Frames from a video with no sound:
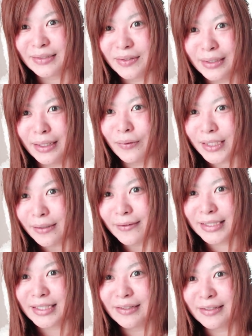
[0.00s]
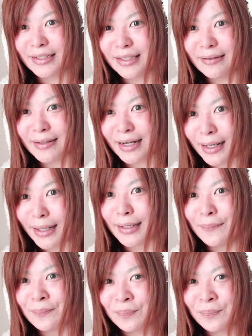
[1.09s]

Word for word: それでお世話してくれてるから